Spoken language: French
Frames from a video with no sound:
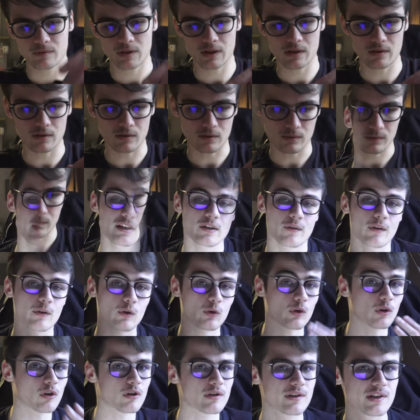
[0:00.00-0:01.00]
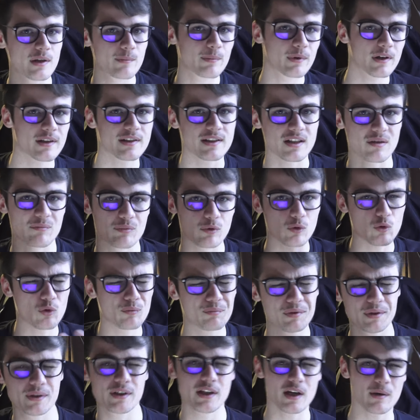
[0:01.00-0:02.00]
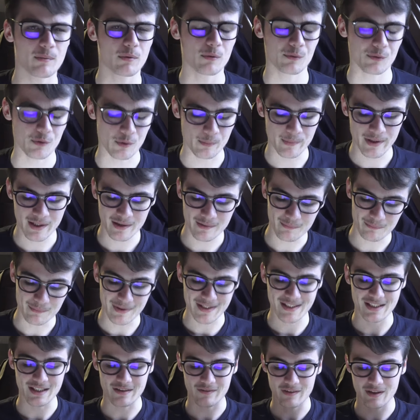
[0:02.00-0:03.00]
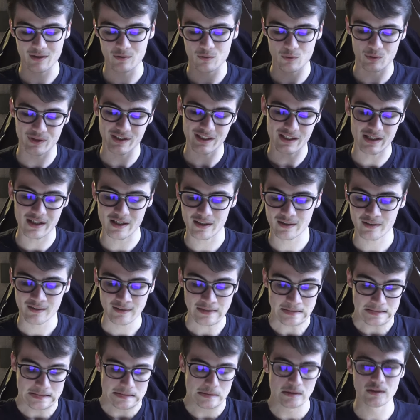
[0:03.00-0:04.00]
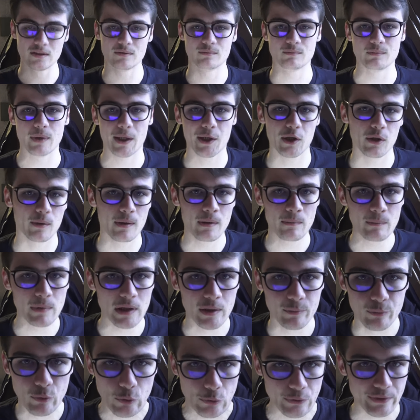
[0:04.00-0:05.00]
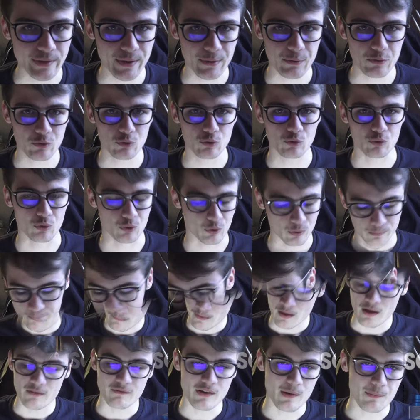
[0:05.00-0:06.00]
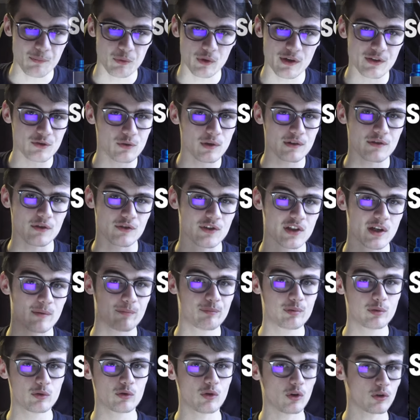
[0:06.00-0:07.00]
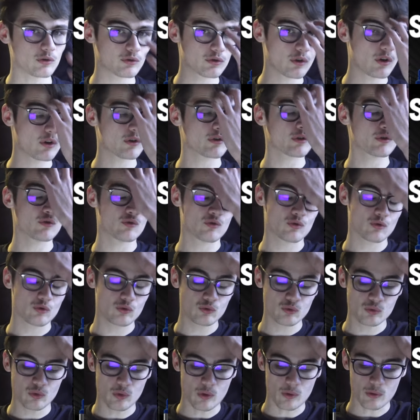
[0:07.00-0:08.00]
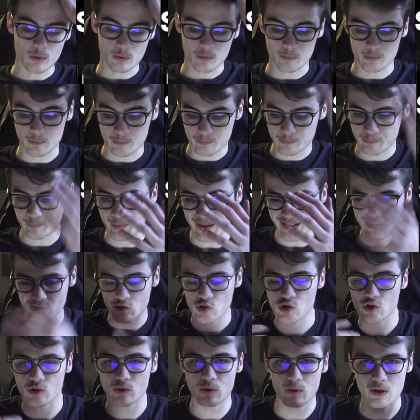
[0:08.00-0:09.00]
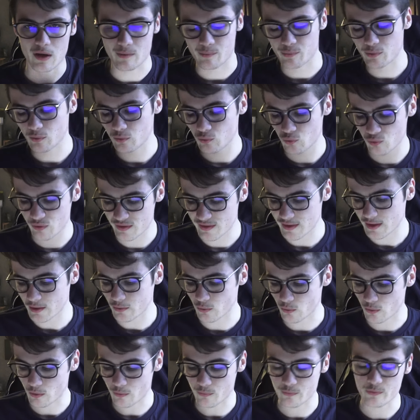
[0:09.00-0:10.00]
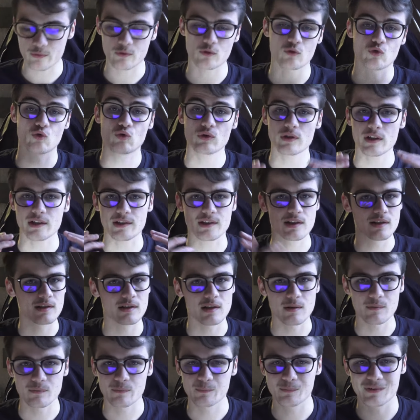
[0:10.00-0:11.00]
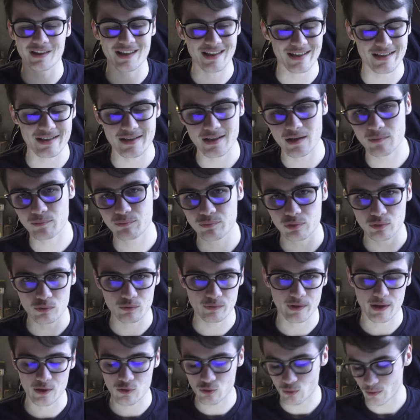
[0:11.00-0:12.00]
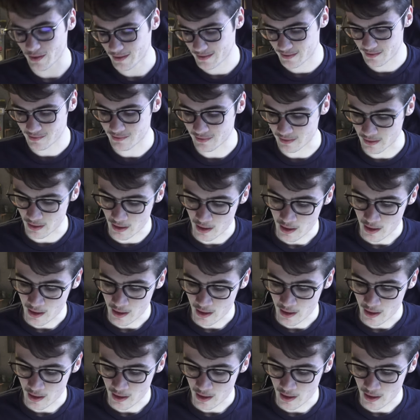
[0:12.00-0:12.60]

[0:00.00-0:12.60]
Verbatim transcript: Alors, c'est vrai que quand on le sait pas, c'est un peu compliqué à prendre en main, mais c'est vrai que ce kit-là euh, m'a quand même un peu déçu. Vaporesto a sorti un plus grand tank, du coup, en patchant un peu tout ça, donc en faisant juste un système très simple pour l'ouverture, etc.